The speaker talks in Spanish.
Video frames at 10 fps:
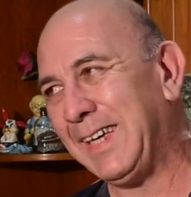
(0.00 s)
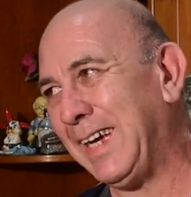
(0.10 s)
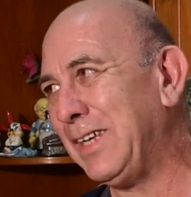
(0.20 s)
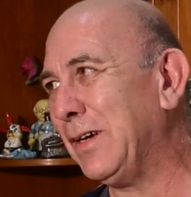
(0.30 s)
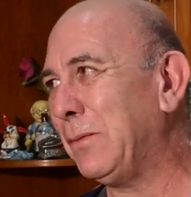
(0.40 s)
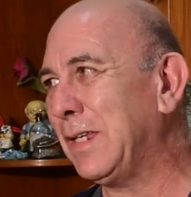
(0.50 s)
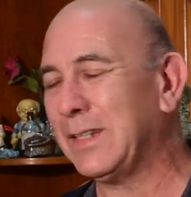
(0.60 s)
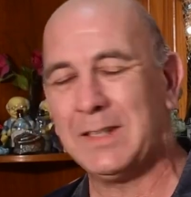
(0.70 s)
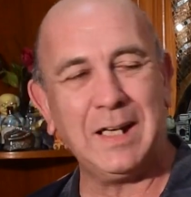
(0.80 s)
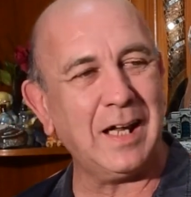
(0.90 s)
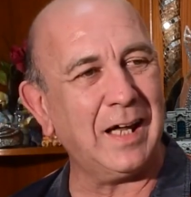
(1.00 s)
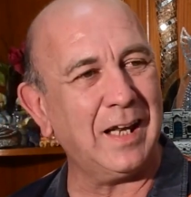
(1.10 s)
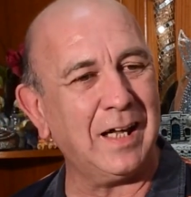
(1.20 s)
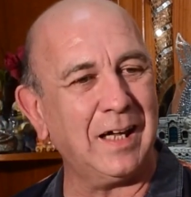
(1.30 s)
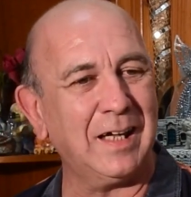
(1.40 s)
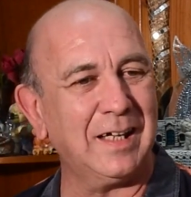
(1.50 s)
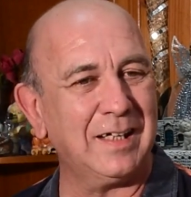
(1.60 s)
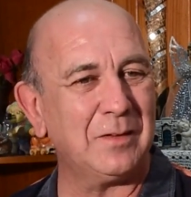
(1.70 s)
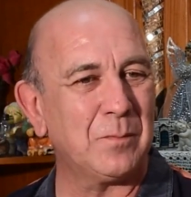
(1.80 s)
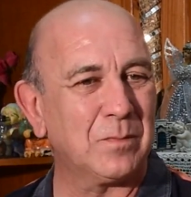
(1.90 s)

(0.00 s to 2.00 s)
y ella viene a ser la... La,